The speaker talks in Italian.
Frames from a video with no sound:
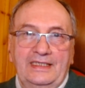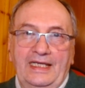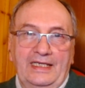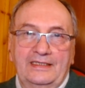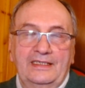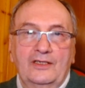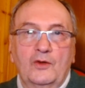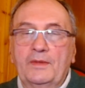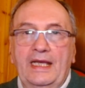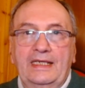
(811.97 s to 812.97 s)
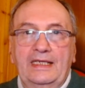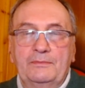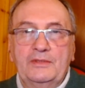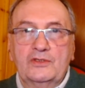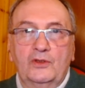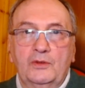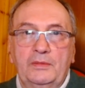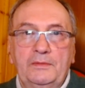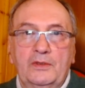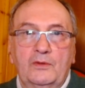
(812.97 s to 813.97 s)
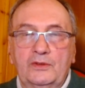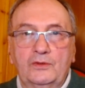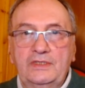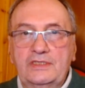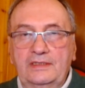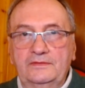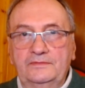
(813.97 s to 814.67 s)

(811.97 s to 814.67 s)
Eh, come anche l'episodio biblico quando dice...